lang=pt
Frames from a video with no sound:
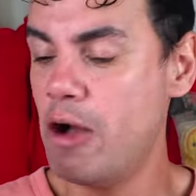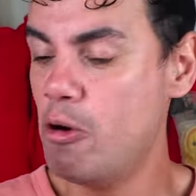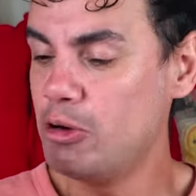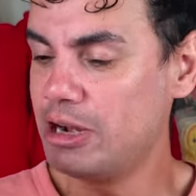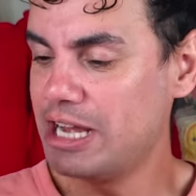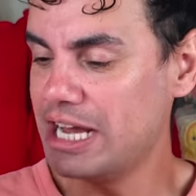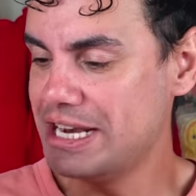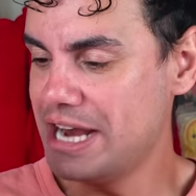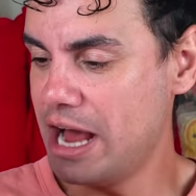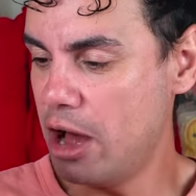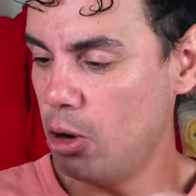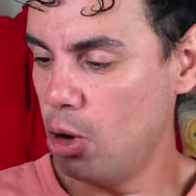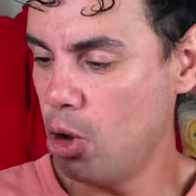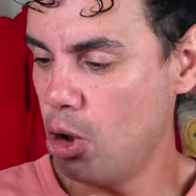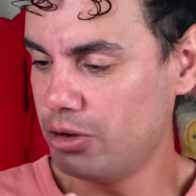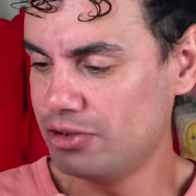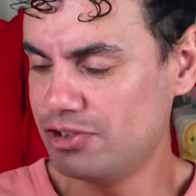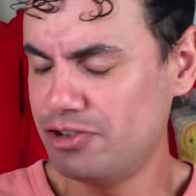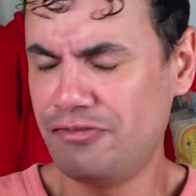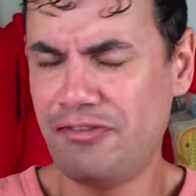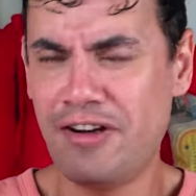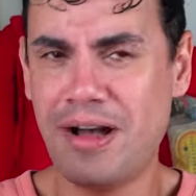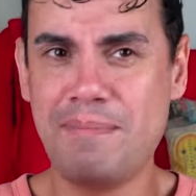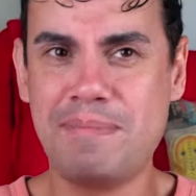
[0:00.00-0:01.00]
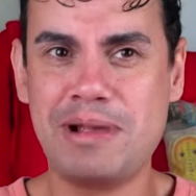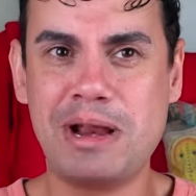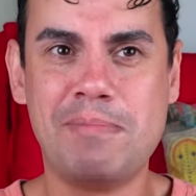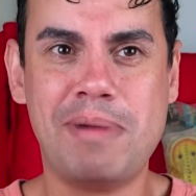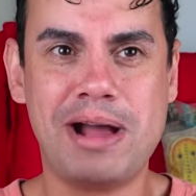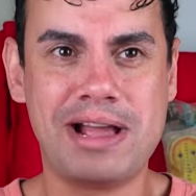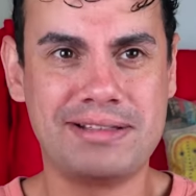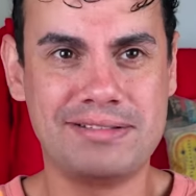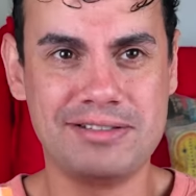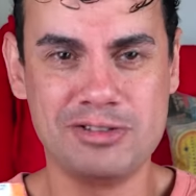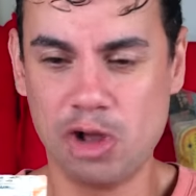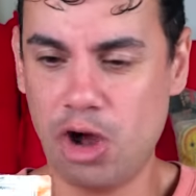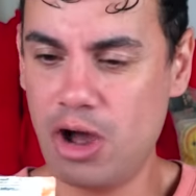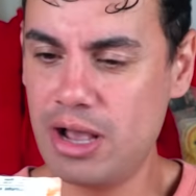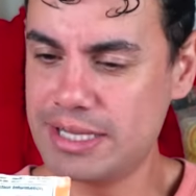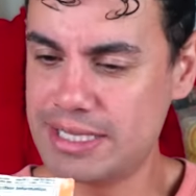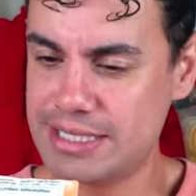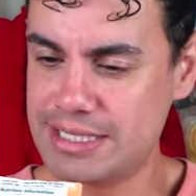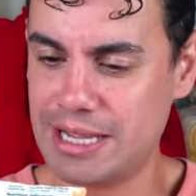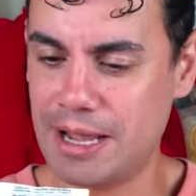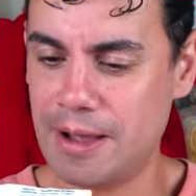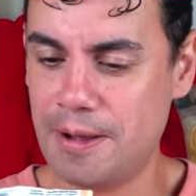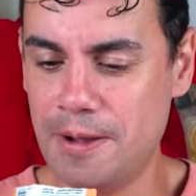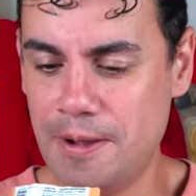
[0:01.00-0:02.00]
um canal louco de família, mas,
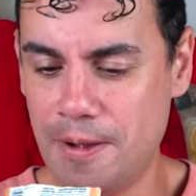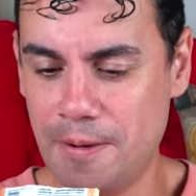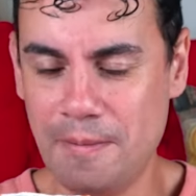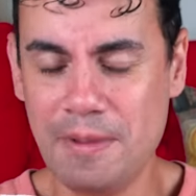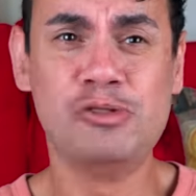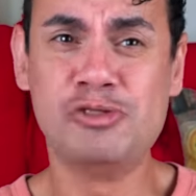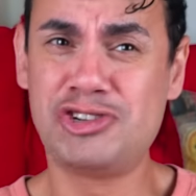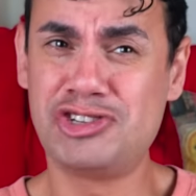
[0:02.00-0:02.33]
nossa, um